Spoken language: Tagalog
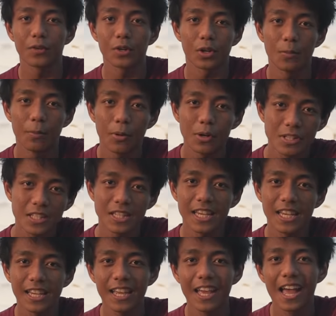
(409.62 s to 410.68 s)
for
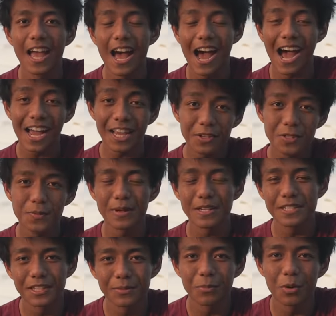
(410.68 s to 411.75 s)
compositing, I use
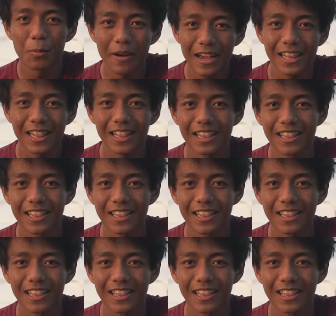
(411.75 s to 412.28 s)
PixArt Mobile.